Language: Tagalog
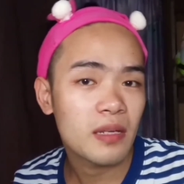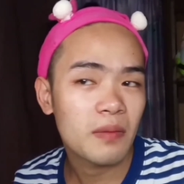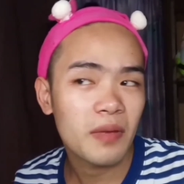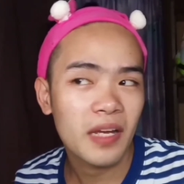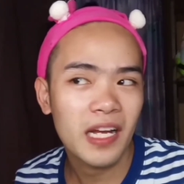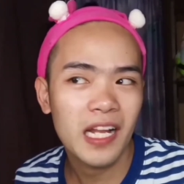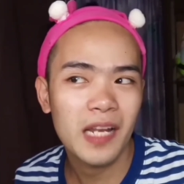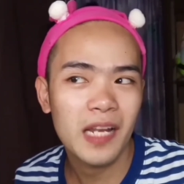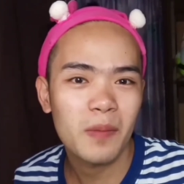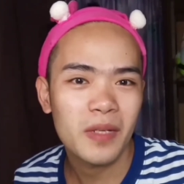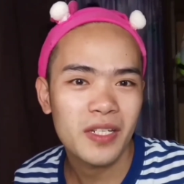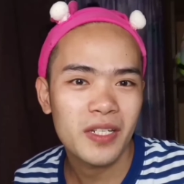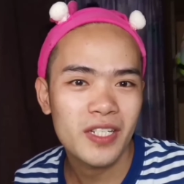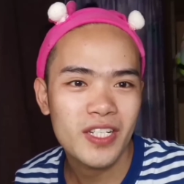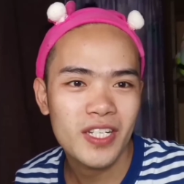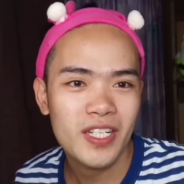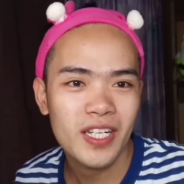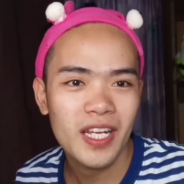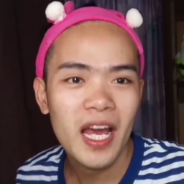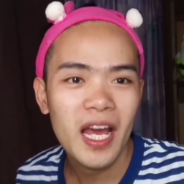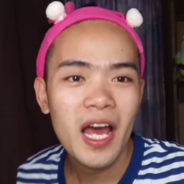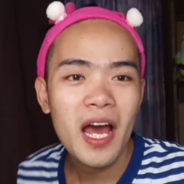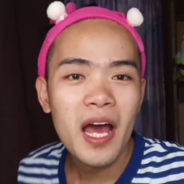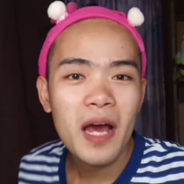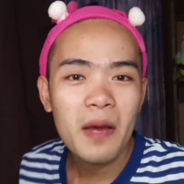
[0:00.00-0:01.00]
may
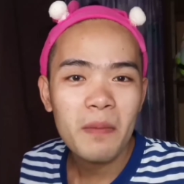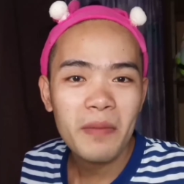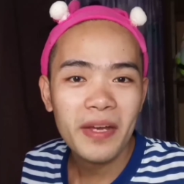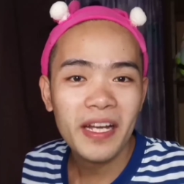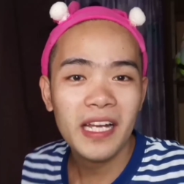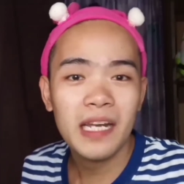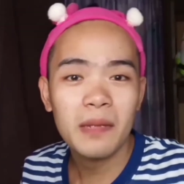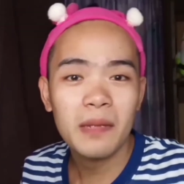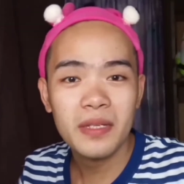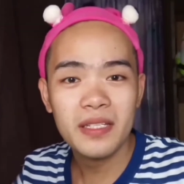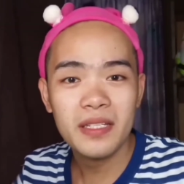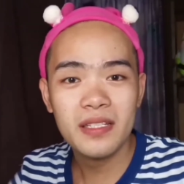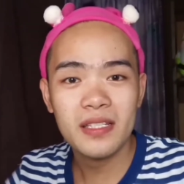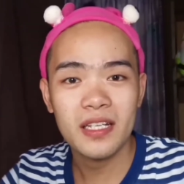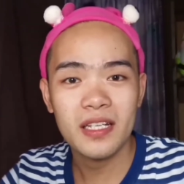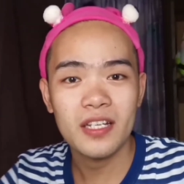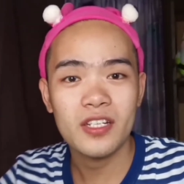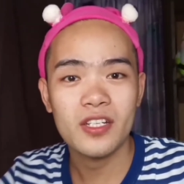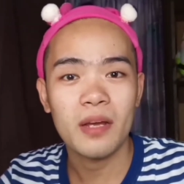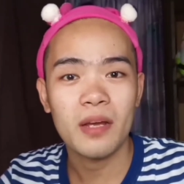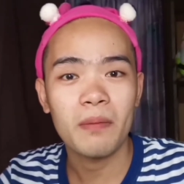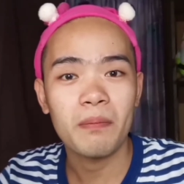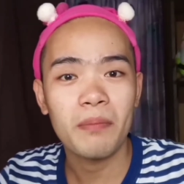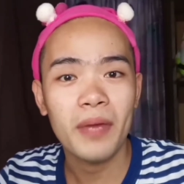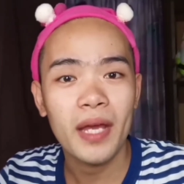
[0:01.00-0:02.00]
kalamansi, may kalamansi
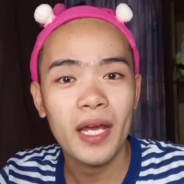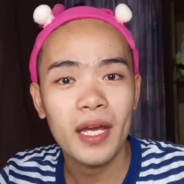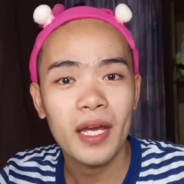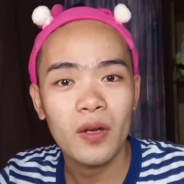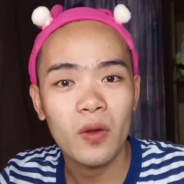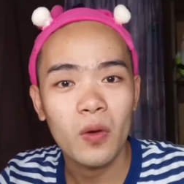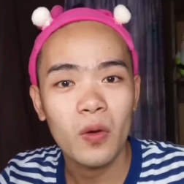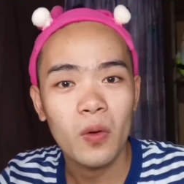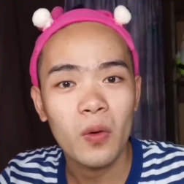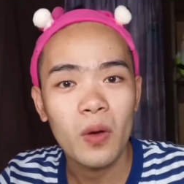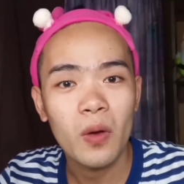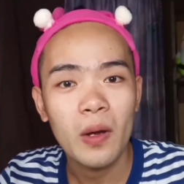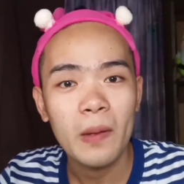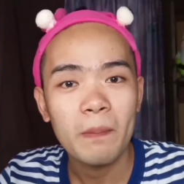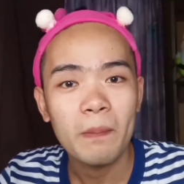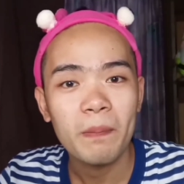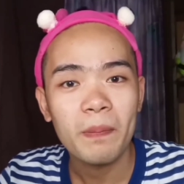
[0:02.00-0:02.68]
siya pero